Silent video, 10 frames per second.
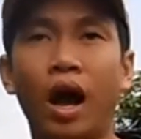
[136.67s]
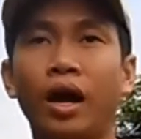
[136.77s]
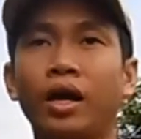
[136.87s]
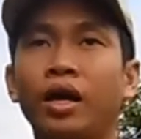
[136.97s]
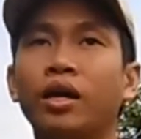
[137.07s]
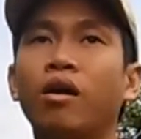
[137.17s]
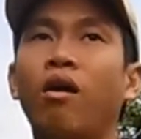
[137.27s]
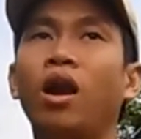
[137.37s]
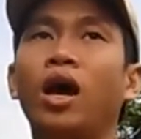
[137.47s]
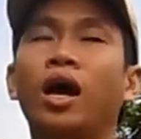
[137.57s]
hay
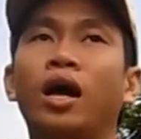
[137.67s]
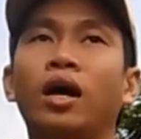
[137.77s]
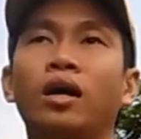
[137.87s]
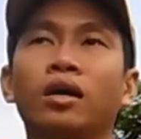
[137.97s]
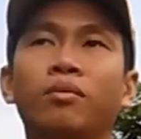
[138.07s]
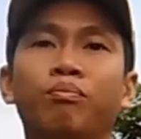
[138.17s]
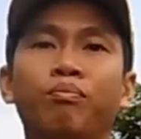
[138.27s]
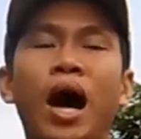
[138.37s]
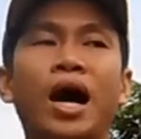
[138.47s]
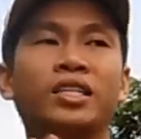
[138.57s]
gọi là
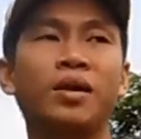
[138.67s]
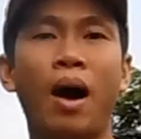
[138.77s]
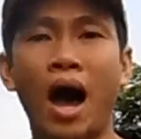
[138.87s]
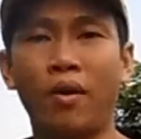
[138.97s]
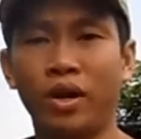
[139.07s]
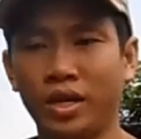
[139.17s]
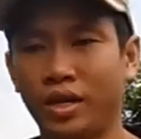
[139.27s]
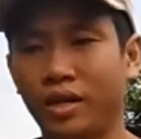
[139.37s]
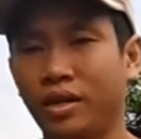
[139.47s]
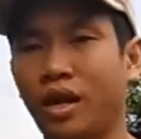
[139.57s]
màng tế bào ấy,
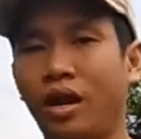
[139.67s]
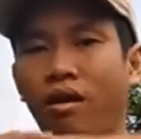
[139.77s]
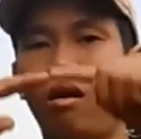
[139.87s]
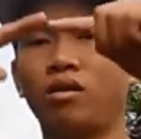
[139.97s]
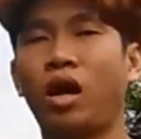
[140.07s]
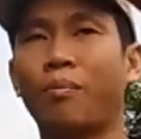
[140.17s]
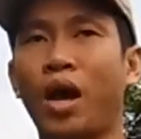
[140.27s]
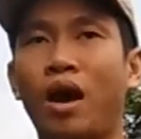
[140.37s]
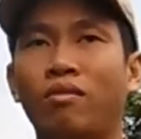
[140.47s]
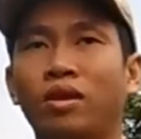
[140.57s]
là nó
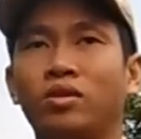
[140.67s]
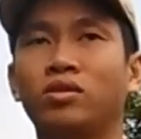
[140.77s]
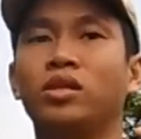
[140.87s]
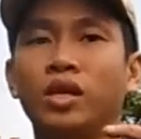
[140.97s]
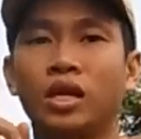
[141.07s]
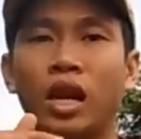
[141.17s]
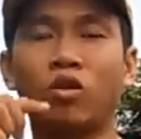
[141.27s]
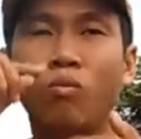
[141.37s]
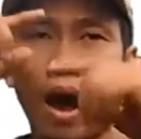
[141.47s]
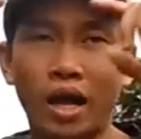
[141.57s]
tham gia vào sự hình
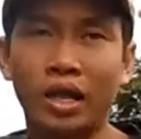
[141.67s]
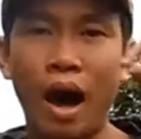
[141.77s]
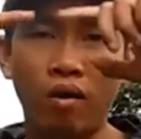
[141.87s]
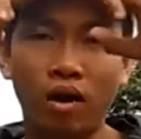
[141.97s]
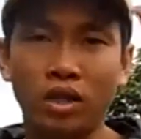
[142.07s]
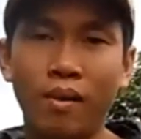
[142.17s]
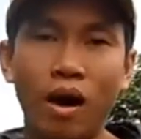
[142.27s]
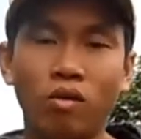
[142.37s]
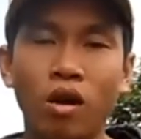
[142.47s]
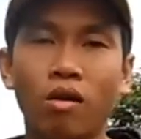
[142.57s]
thành của màng tế bào, là
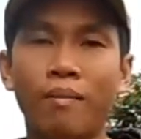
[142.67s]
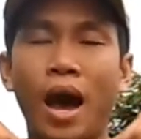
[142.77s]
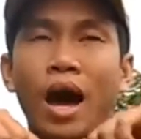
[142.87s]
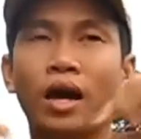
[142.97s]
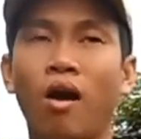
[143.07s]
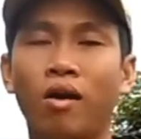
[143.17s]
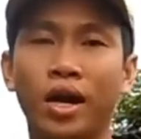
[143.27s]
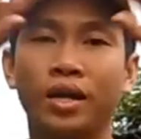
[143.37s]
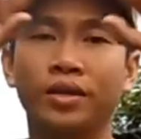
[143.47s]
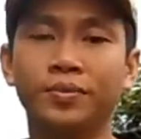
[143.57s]
tế bào nó có cái màng ở
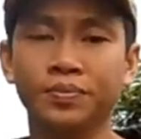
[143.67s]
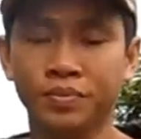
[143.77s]
ngoài ấy.